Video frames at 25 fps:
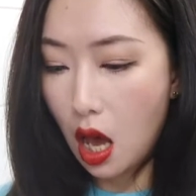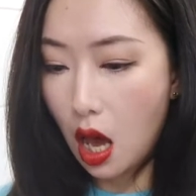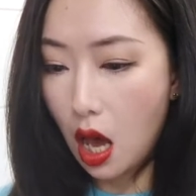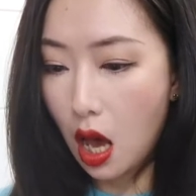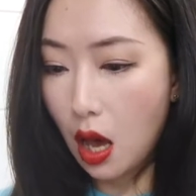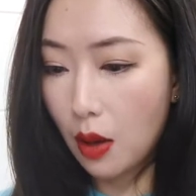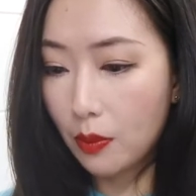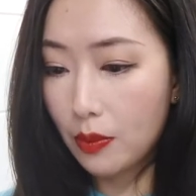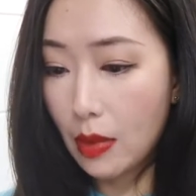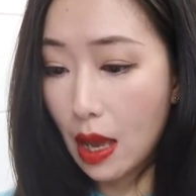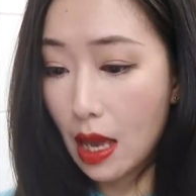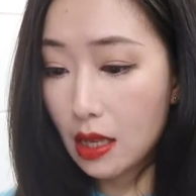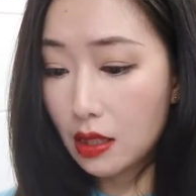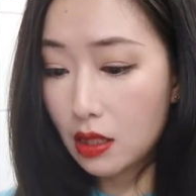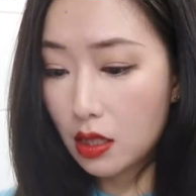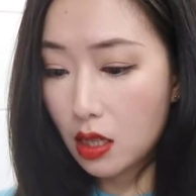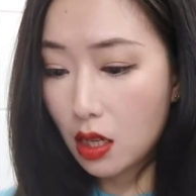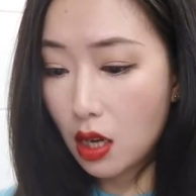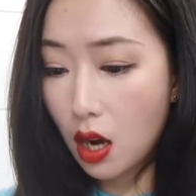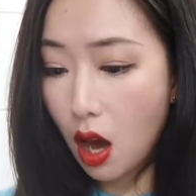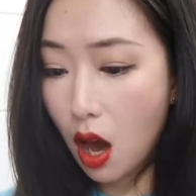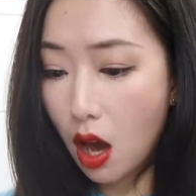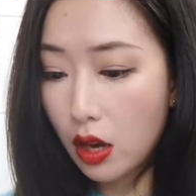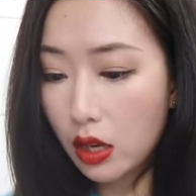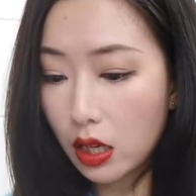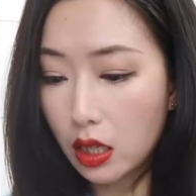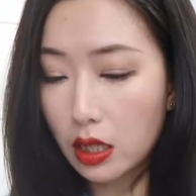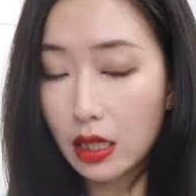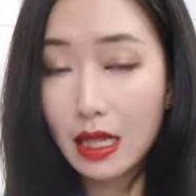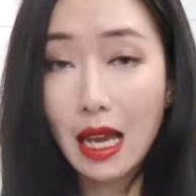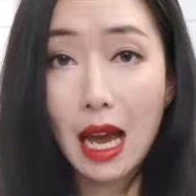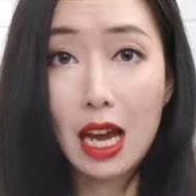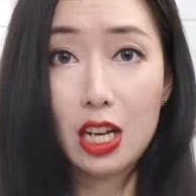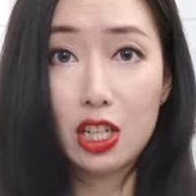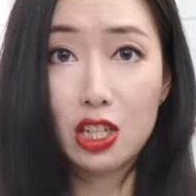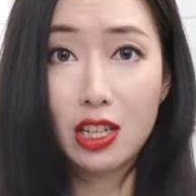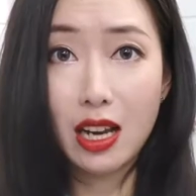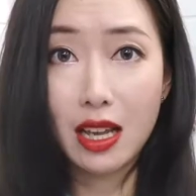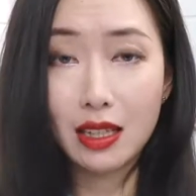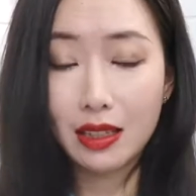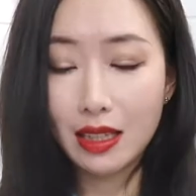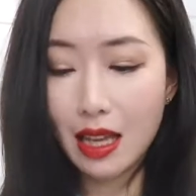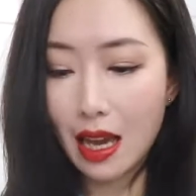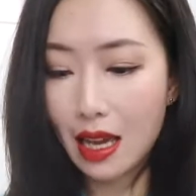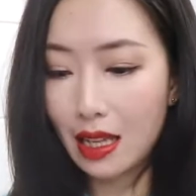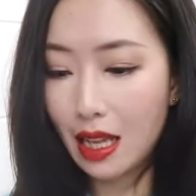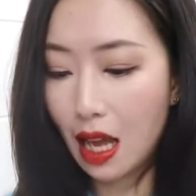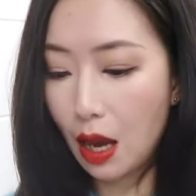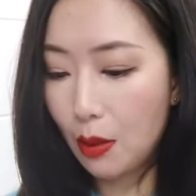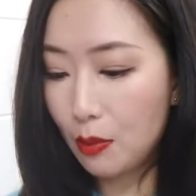嗯，S. G. Lauder 雅诗兰
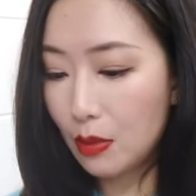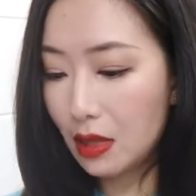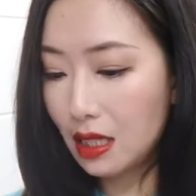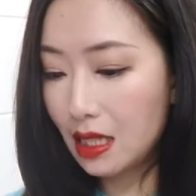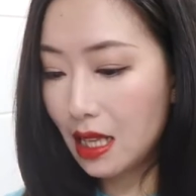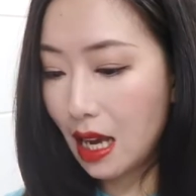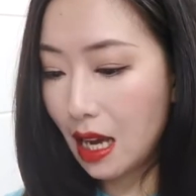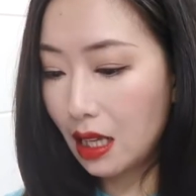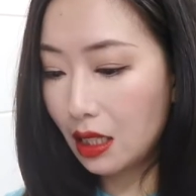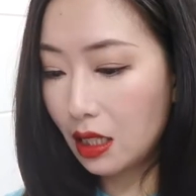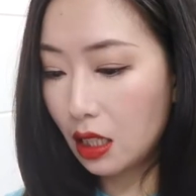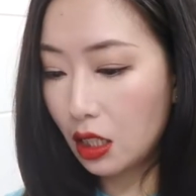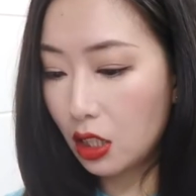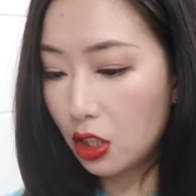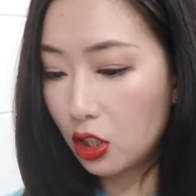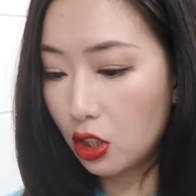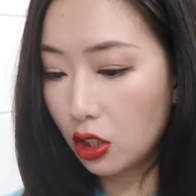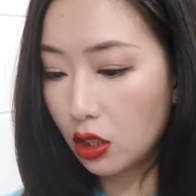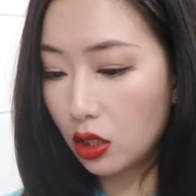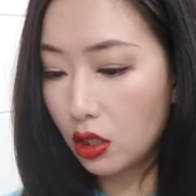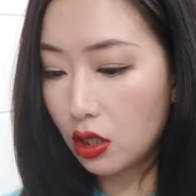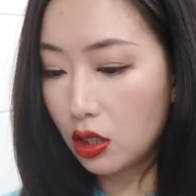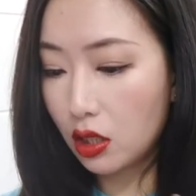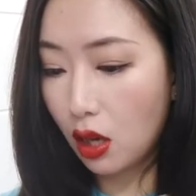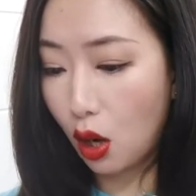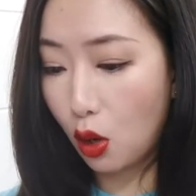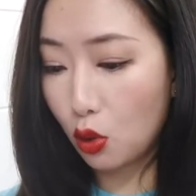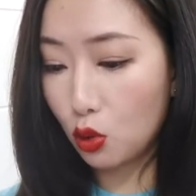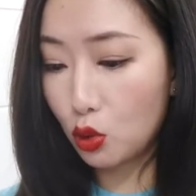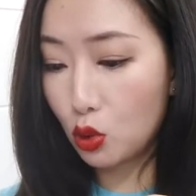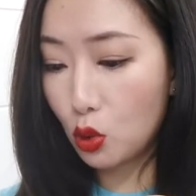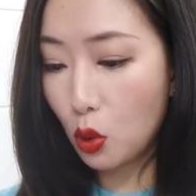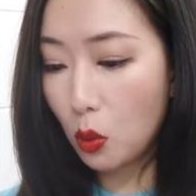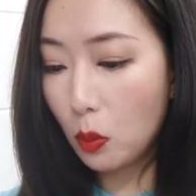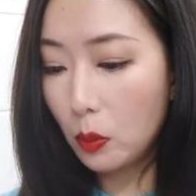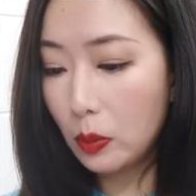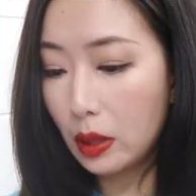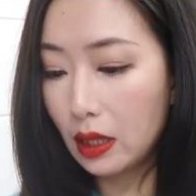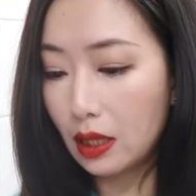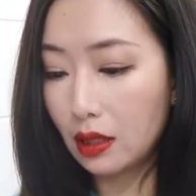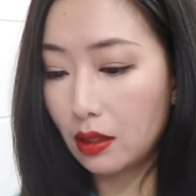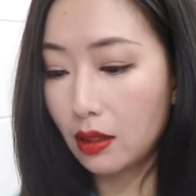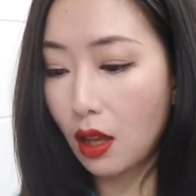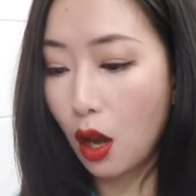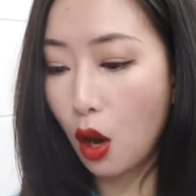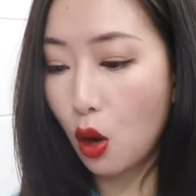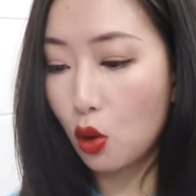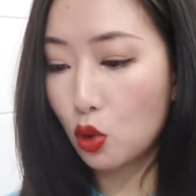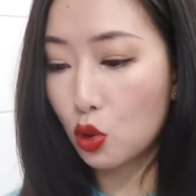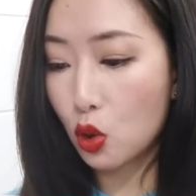黛他们家的这个小棕瓶
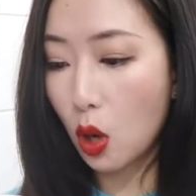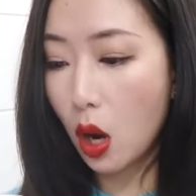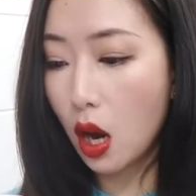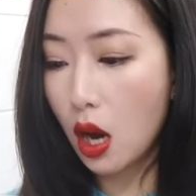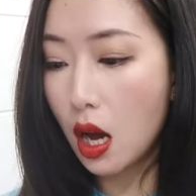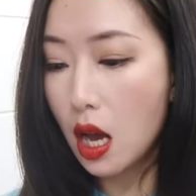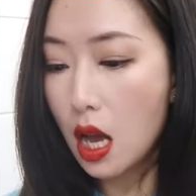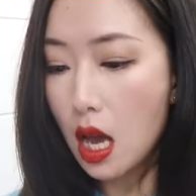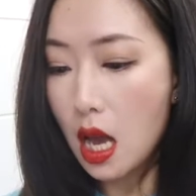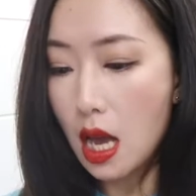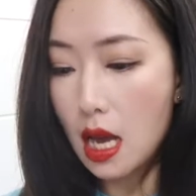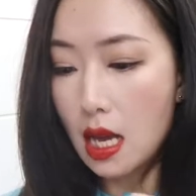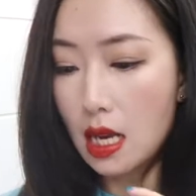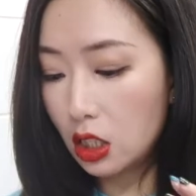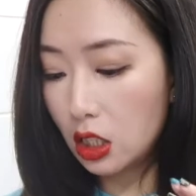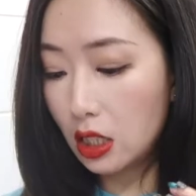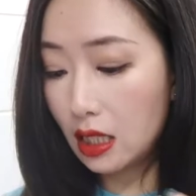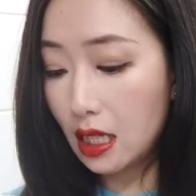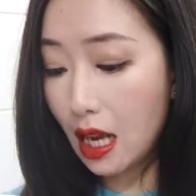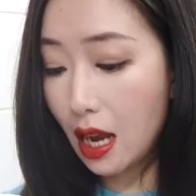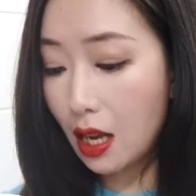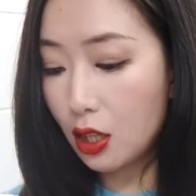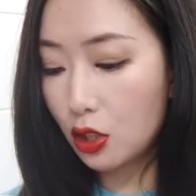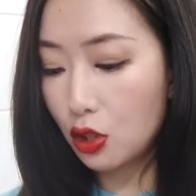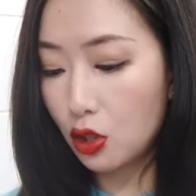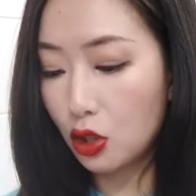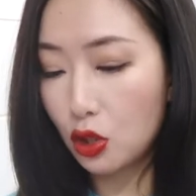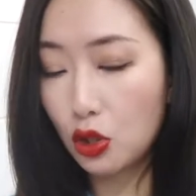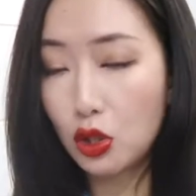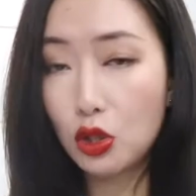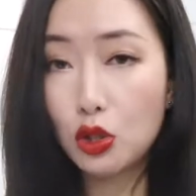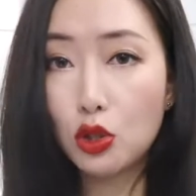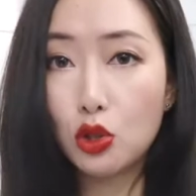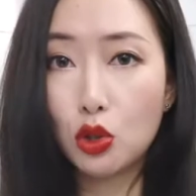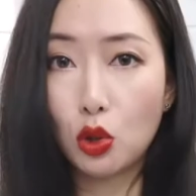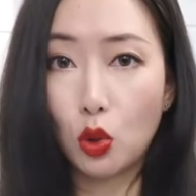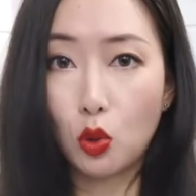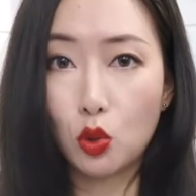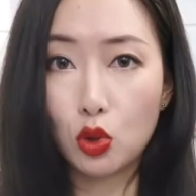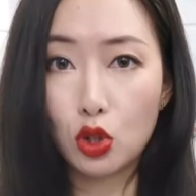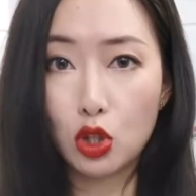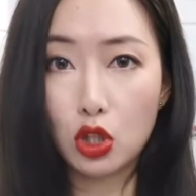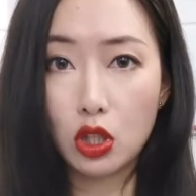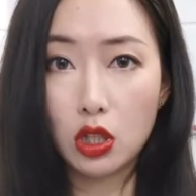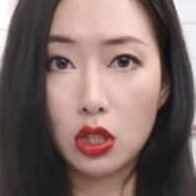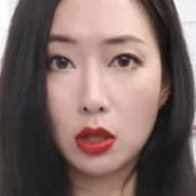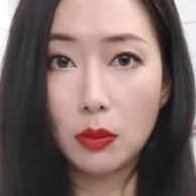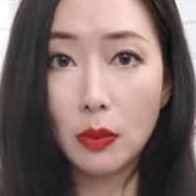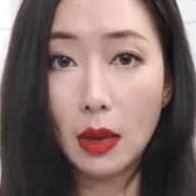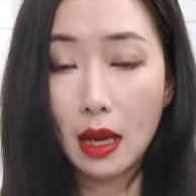套装，价值是九
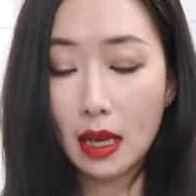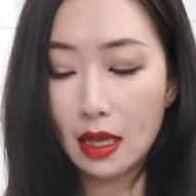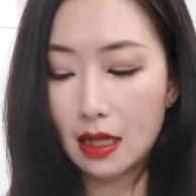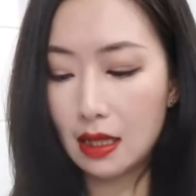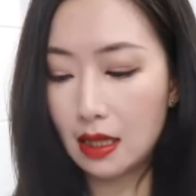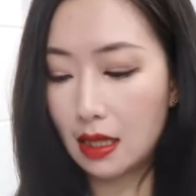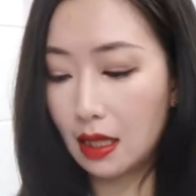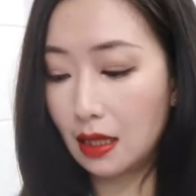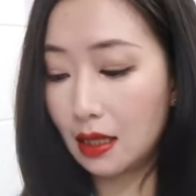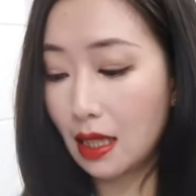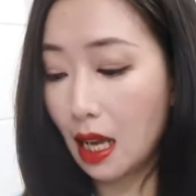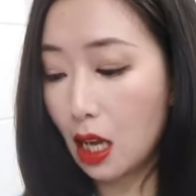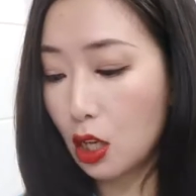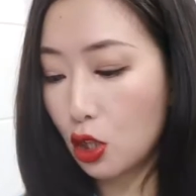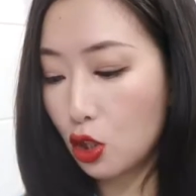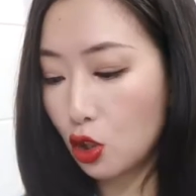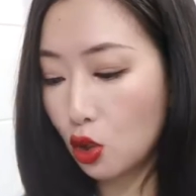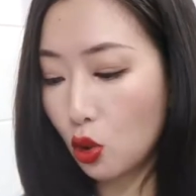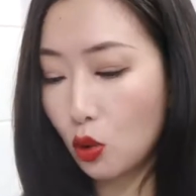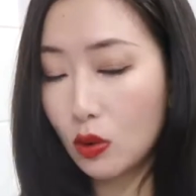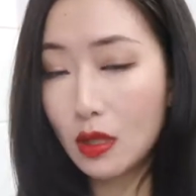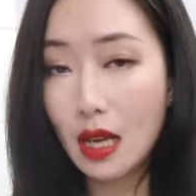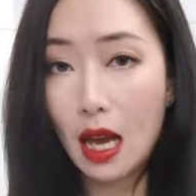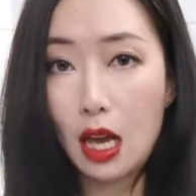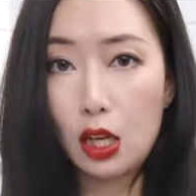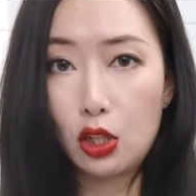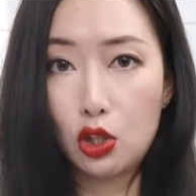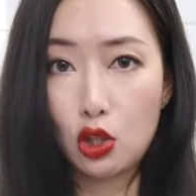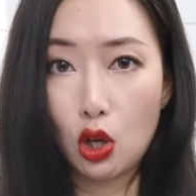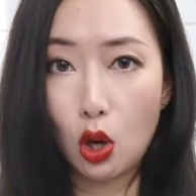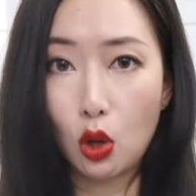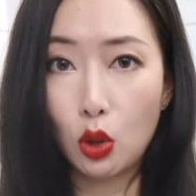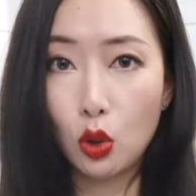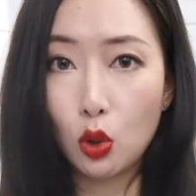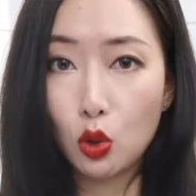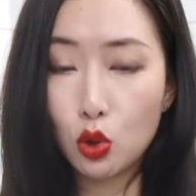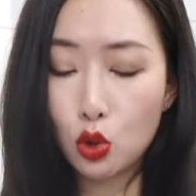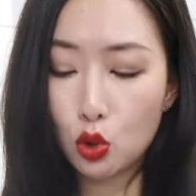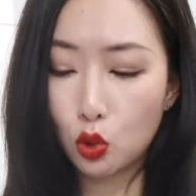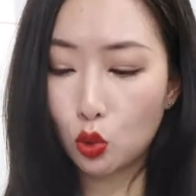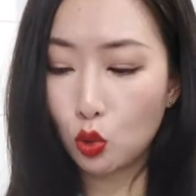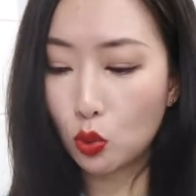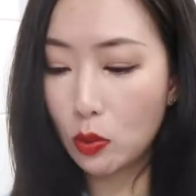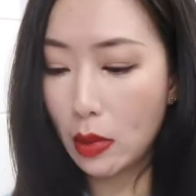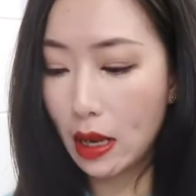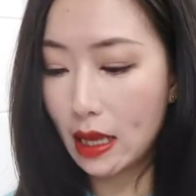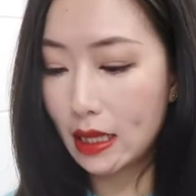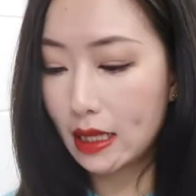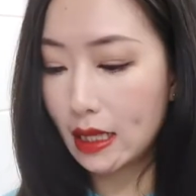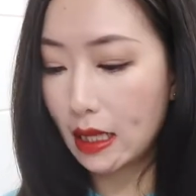十美金，它的售价只要六十五
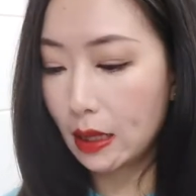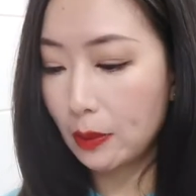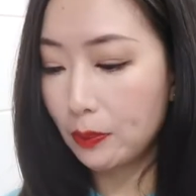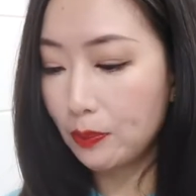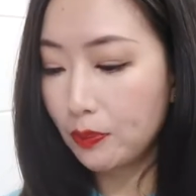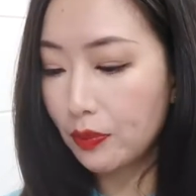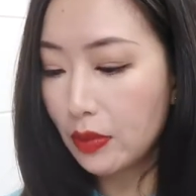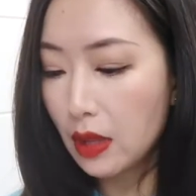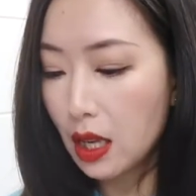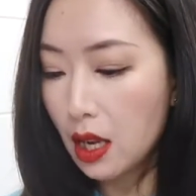美金，